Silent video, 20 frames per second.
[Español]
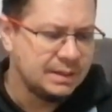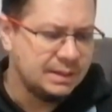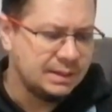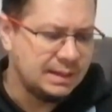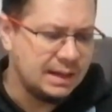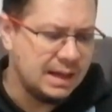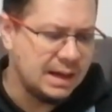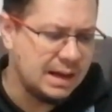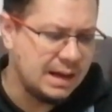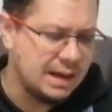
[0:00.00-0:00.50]

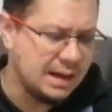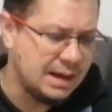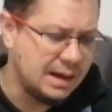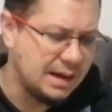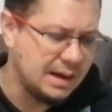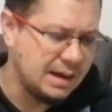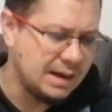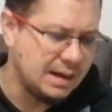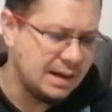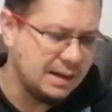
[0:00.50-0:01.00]

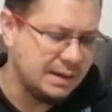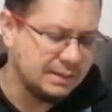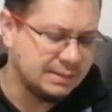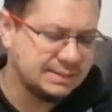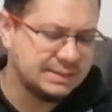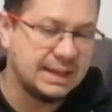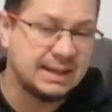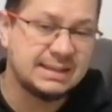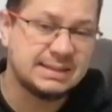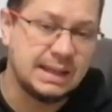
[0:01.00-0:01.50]
la
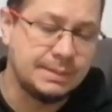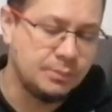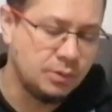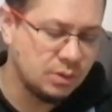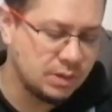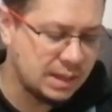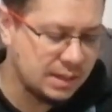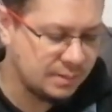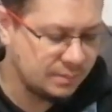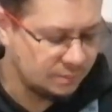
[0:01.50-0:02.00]

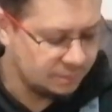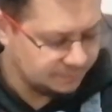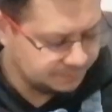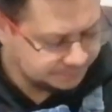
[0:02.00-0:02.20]
zarzamora.